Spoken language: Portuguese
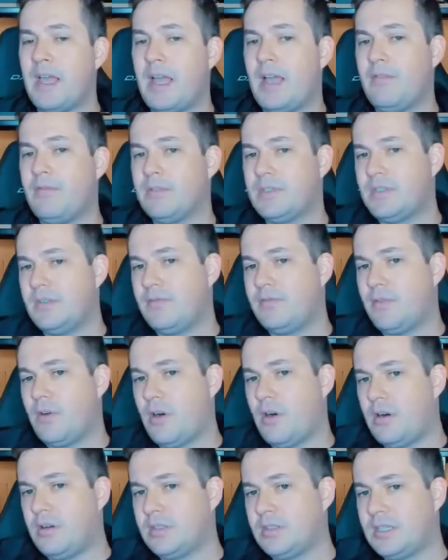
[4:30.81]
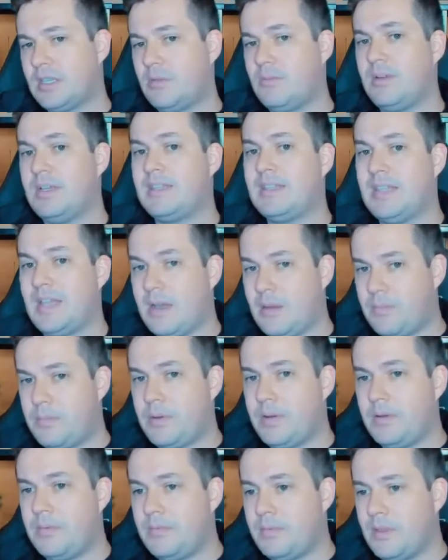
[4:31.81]
Aí é, você volta uma
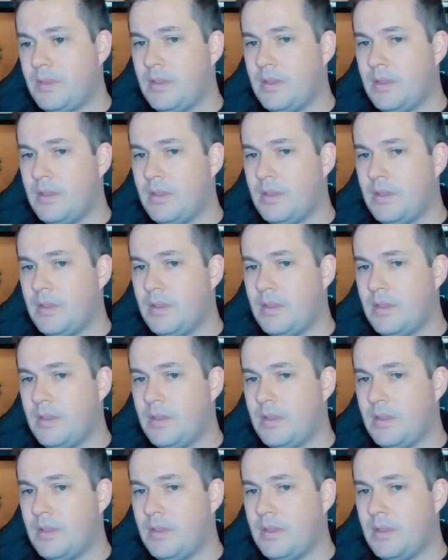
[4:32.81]
etapa,